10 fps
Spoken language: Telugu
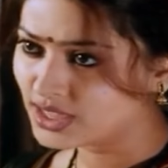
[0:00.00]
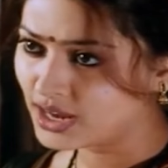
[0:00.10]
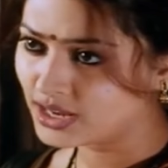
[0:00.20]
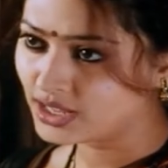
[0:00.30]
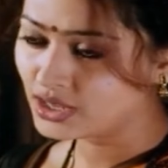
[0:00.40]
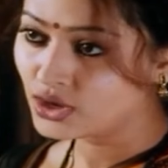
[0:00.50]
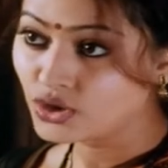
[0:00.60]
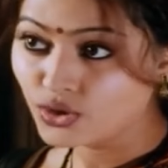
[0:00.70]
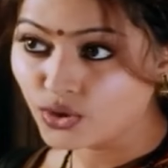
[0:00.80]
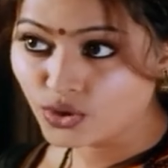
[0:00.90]
దాన్ని
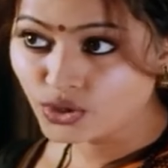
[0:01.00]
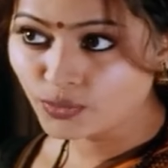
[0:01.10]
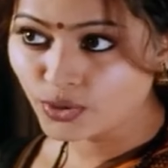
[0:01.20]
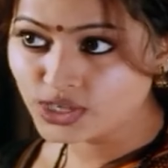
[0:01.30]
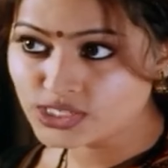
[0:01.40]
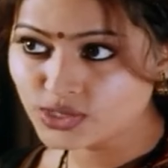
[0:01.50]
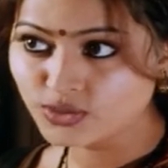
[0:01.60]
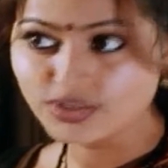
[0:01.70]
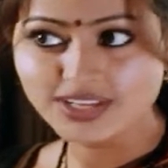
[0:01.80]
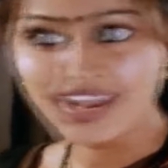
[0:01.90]
కోర్టు పోలీసులు
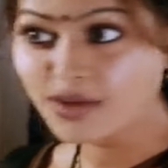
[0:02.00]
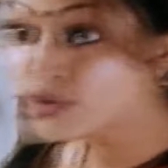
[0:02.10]
ఎలా